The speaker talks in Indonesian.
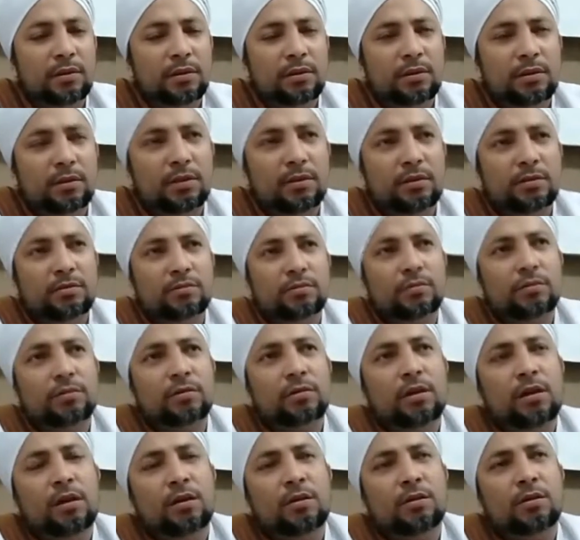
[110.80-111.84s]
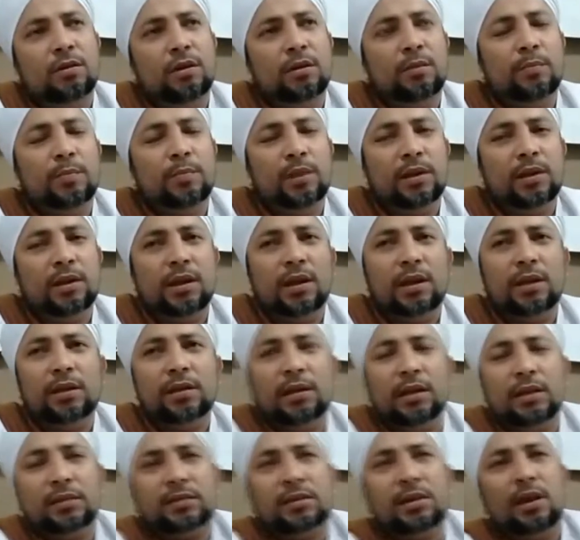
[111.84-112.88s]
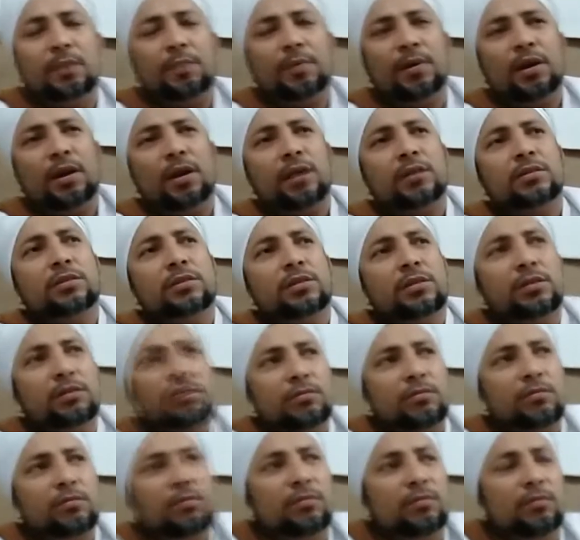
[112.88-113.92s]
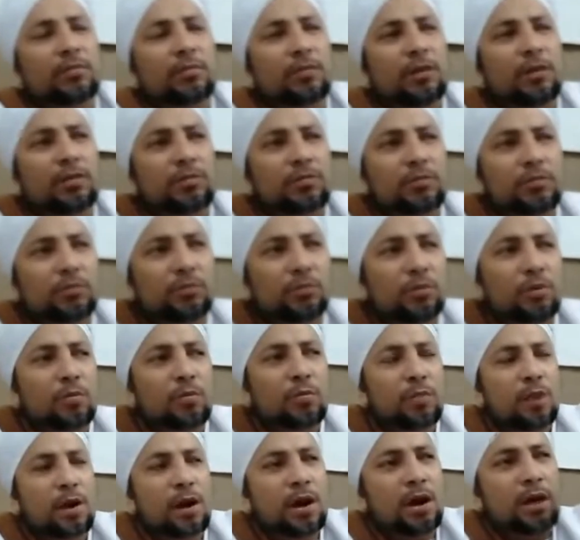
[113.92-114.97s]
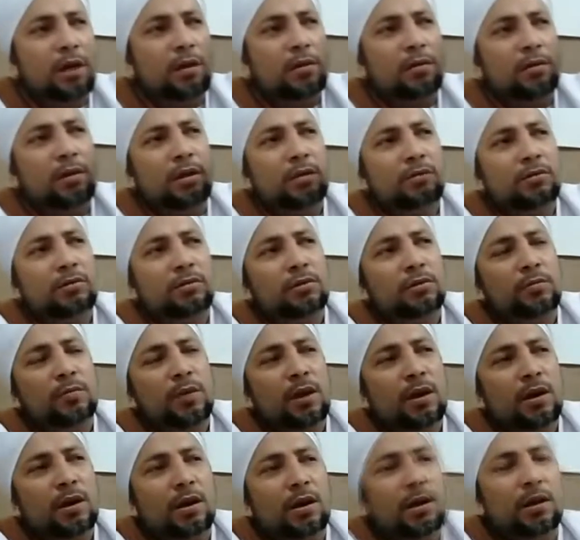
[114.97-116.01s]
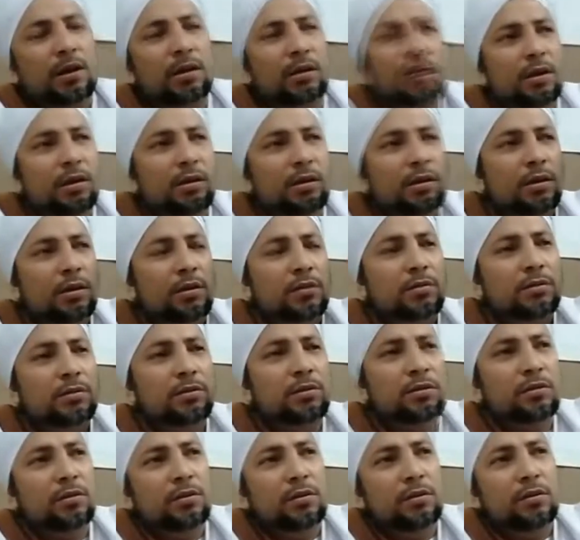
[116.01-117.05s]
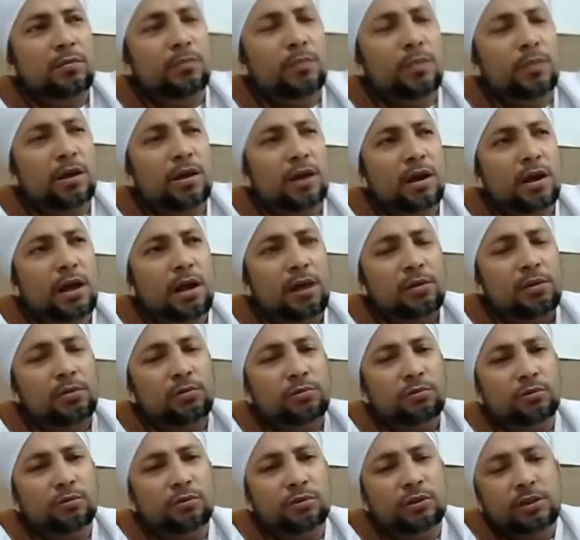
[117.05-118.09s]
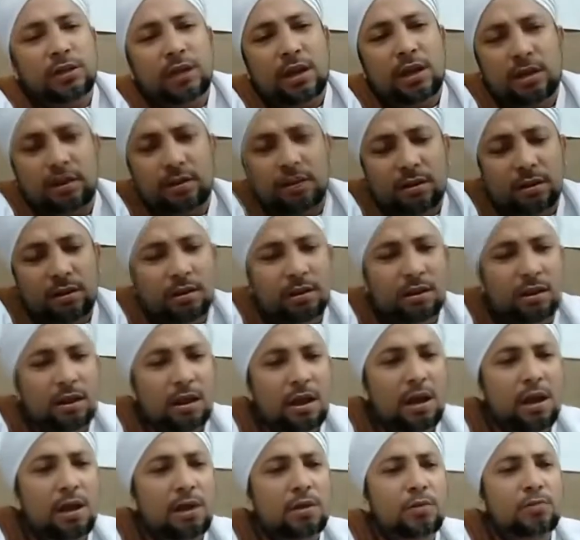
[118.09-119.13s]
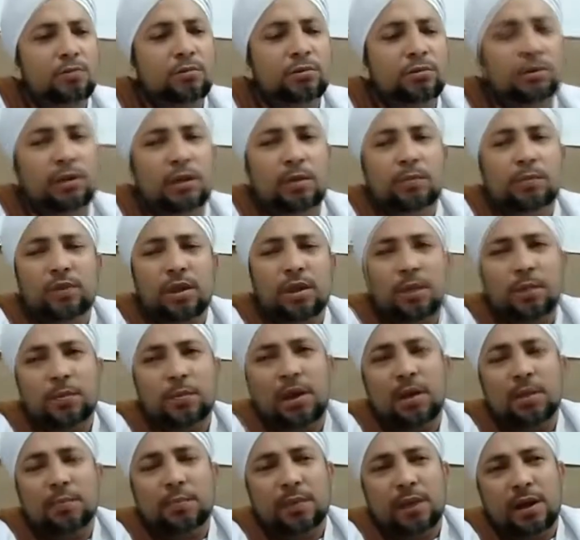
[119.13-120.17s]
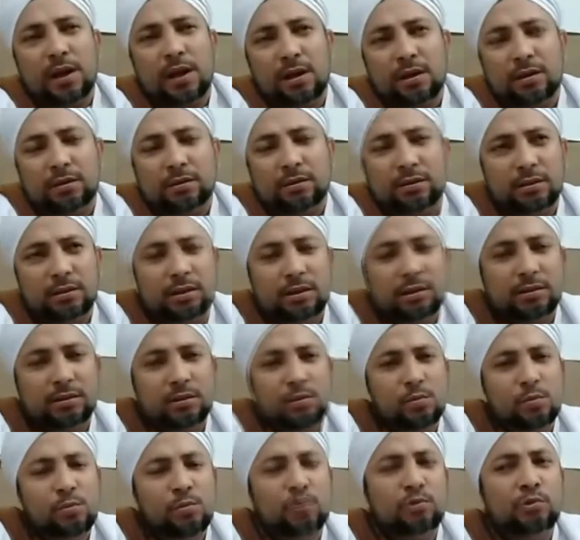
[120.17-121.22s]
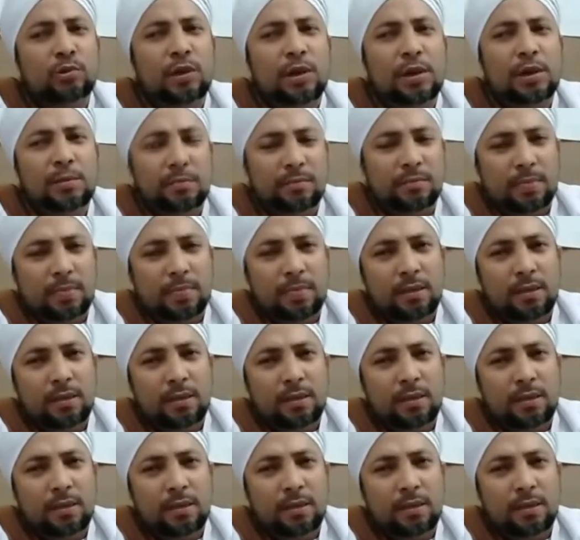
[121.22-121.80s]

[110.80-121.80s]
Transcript: ya Rasulullah orang pada lain ngasih apa ngasih ngasih tombak, ngasih makanan, ngasih bekal untuk jihad. Aku tidak punya apa-apa, kata ini, kata Ummu Sulaim.